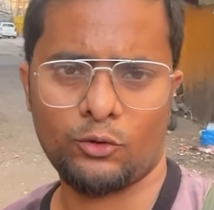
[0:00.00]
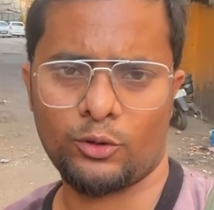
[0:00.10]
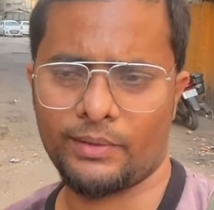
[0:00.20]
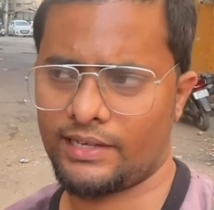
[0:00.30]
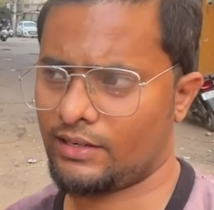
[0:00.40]

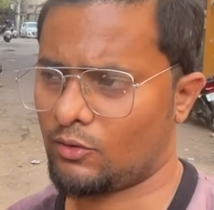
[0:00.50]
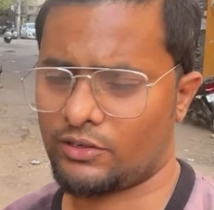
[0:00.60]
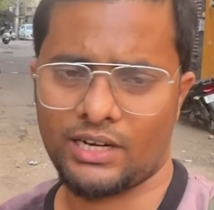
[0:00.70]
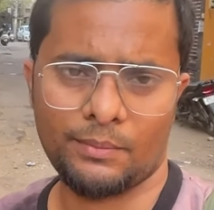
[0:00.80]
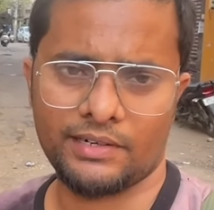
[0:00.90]
रोड में है
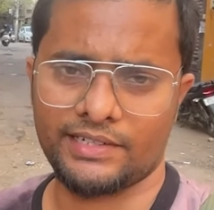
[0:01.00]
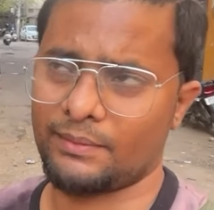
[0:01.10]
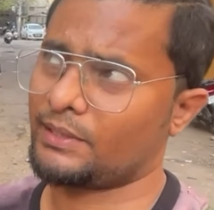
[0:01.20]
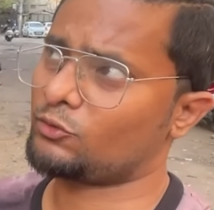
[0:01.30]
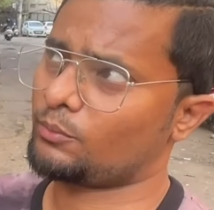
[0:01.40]
और यहाँ पर
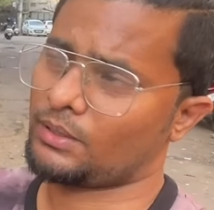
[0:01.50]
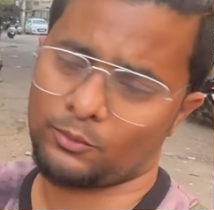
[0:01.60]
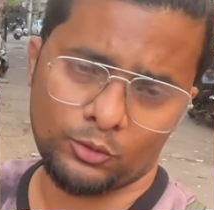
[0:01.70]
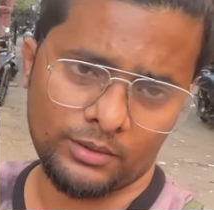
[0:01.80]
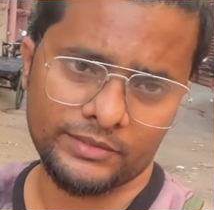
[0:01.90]
गेमिंग जोन में हम
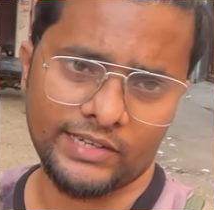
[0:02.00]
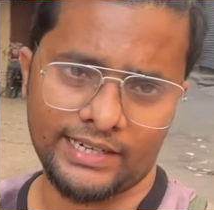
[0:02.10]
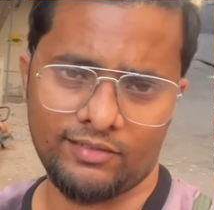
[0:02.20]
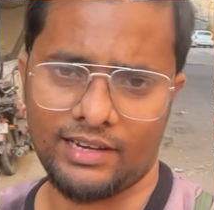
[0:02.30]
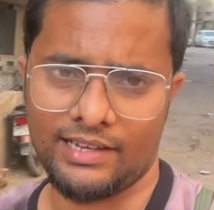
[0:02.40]
लोग अभी
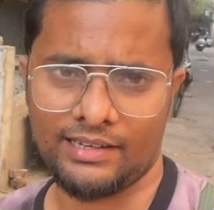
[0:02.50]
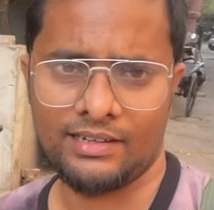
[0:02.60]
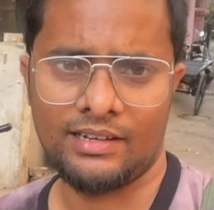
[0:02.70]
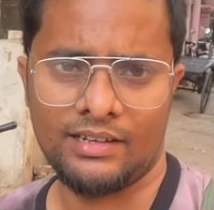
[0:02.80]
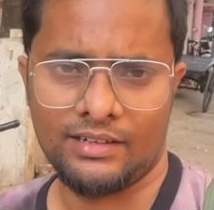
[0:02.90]
जाने वाले हैं
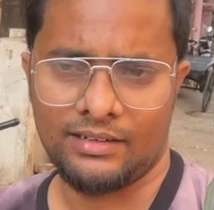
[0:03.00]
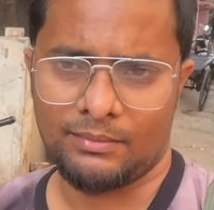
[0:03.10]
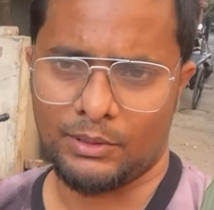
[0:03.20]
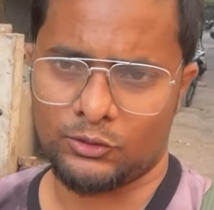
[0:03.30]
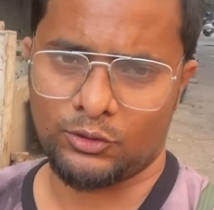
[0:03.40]

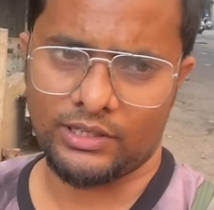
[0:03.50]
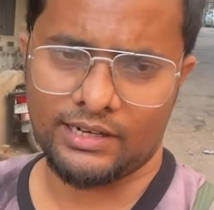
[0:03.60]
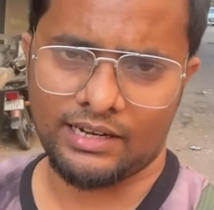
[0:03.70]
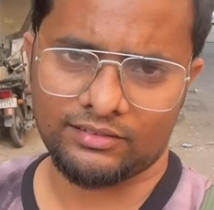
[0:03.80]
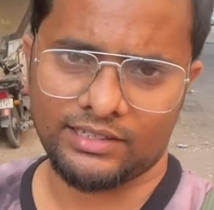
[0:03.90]
बच्चों के लिए
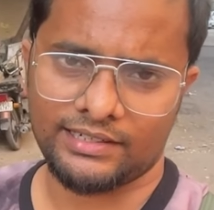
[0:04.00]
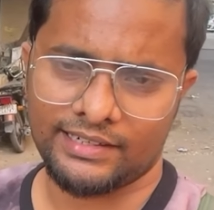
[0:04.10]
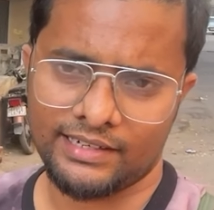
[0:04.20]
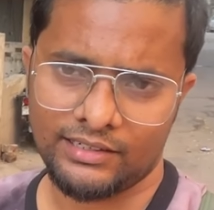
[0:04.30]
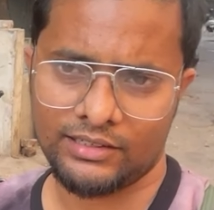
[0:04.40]
खासकर ये
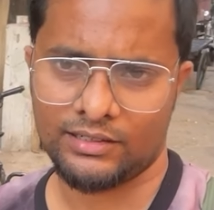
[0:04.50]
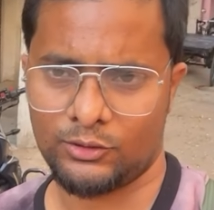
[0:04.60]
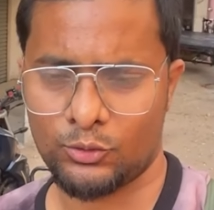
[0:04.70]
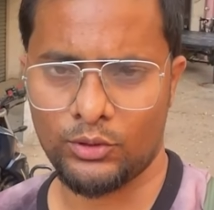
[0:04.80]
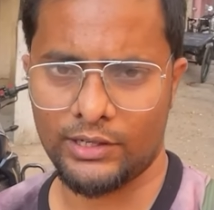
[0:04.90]
है
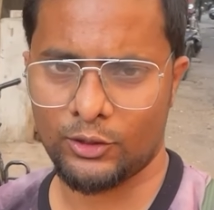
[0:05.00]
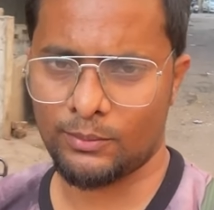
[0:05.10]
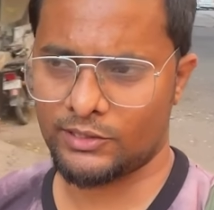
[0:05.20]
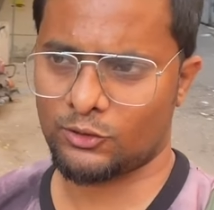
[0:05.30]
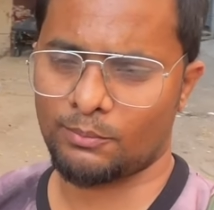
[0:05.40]
स्टूडेंट है
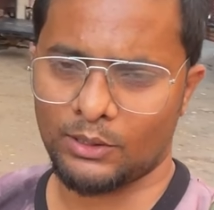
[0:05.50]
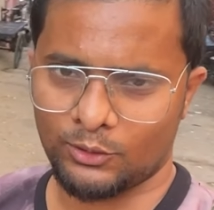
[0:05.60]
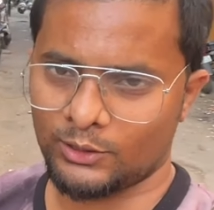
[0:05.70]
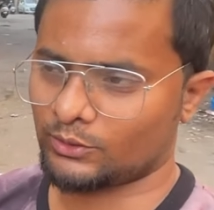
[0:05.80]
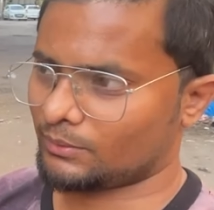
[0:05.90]
बच्चों बड़ों
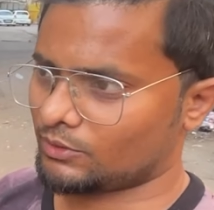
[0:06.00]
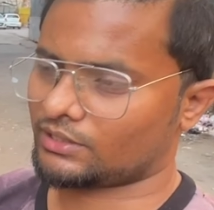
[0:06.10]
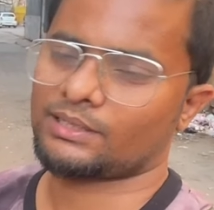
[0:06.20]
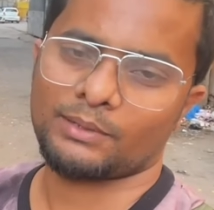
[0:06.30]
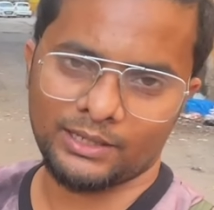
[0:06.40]
के लिए तो नहीं बोल
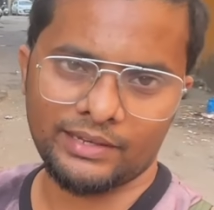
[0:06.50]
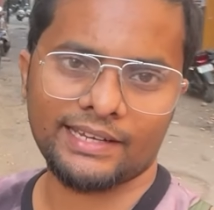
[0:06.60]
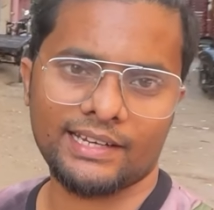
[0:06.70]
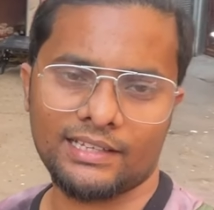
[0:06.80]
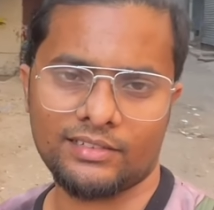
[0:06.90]
सकते बड़े भी
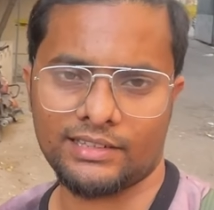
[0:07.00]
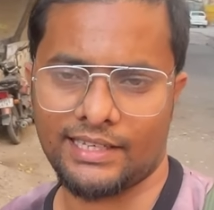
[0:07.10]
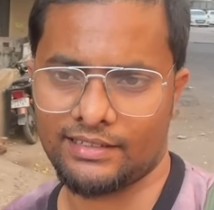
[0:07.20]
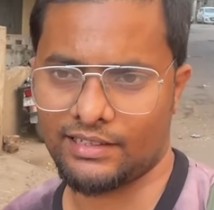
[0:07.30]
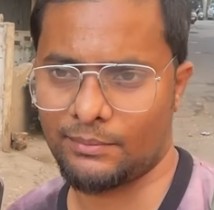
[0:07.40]
आके खेल सकते
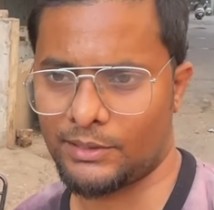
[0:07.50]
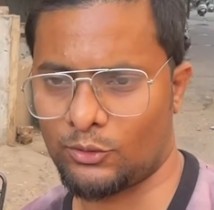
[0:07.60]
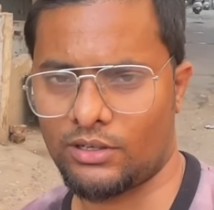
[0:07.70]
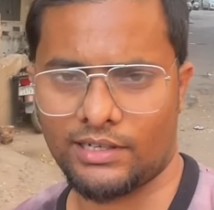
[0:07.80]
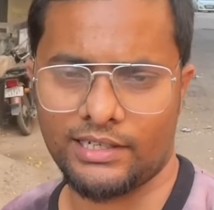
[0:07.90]
हैं ऐसा गेमिंग
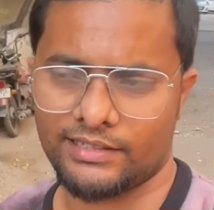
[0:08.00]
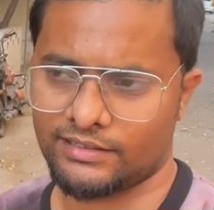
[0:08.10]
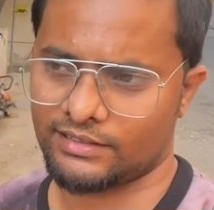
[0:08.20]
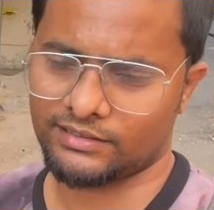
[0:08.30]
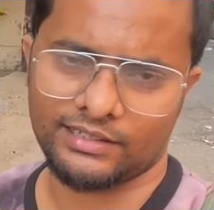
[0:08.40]
तो हर के लिए
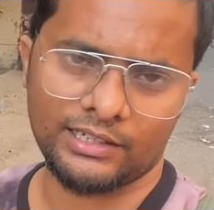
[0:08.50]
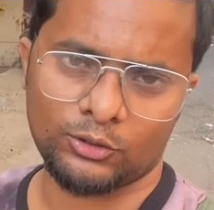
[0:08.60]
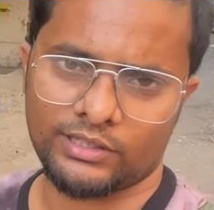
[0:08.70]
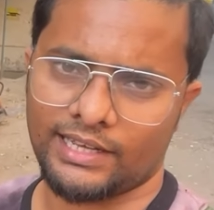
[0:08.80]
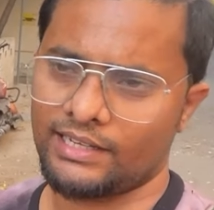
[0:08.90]
किसी के लिए
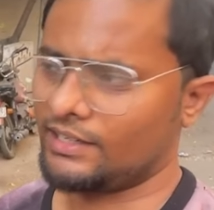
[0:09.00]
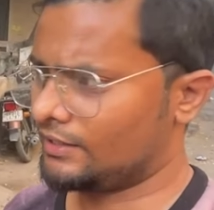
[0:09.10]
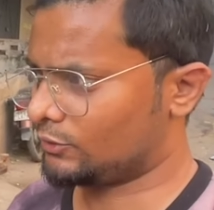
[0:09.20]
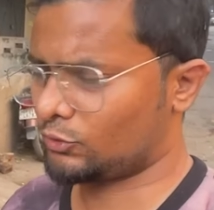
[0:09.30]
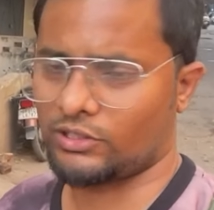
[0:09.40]
होता है
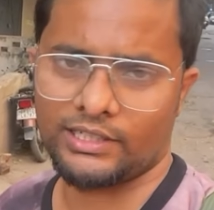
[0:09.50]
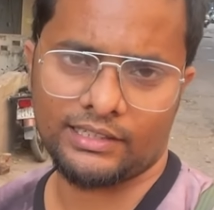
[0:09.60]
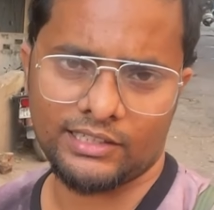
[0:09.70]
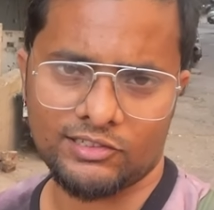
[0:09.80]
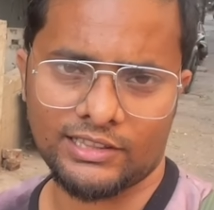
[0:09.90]
तो चलिए
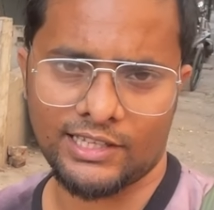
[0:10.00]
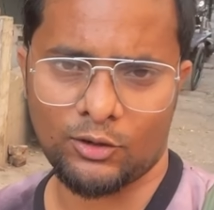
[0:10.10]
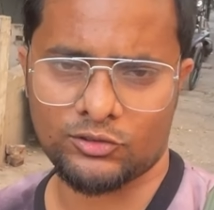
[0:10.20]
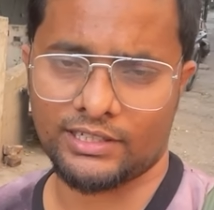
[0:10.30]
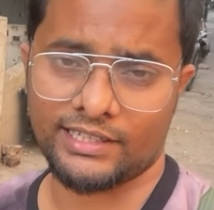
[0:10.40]
अंदर चलते हैं
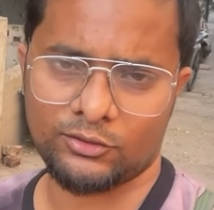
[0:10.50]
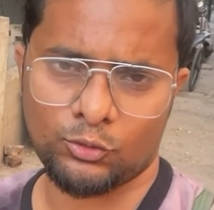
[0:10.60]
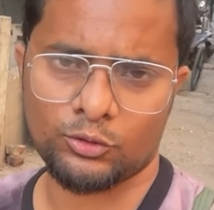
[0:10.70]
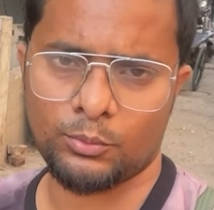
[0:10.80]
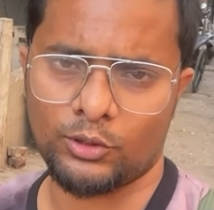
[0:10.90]
और चल के
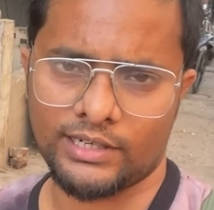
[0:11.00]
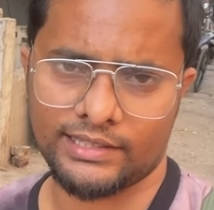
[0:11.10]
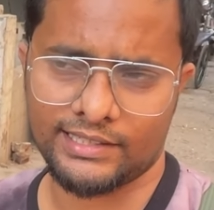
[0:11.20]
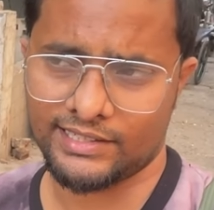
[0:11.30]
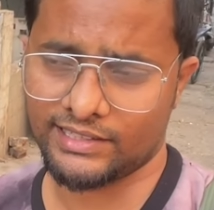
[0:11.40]
इसको एक्सप्लोर
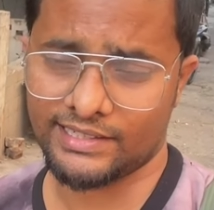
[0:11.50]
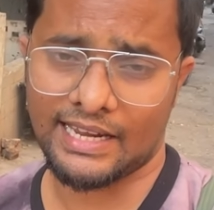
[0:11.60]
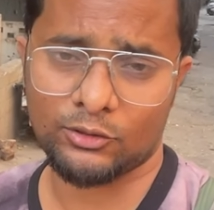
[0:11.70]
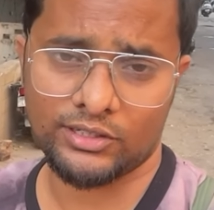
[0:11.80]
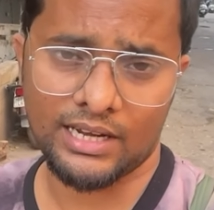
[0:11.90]
करते हैं देखते हैं
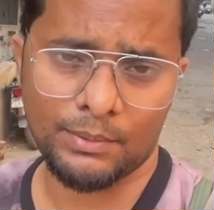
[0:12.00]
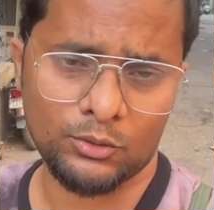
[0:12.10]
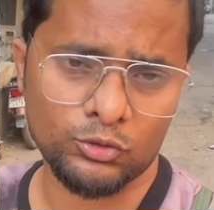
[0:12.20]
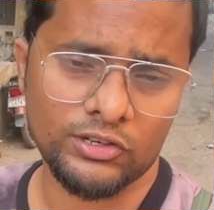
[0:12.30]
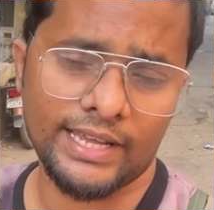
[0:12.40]
क्या यहाँ पर
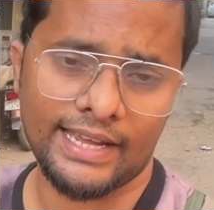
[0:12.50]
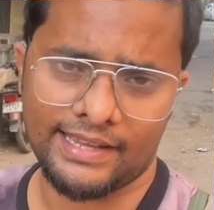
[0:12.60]
कुछ नया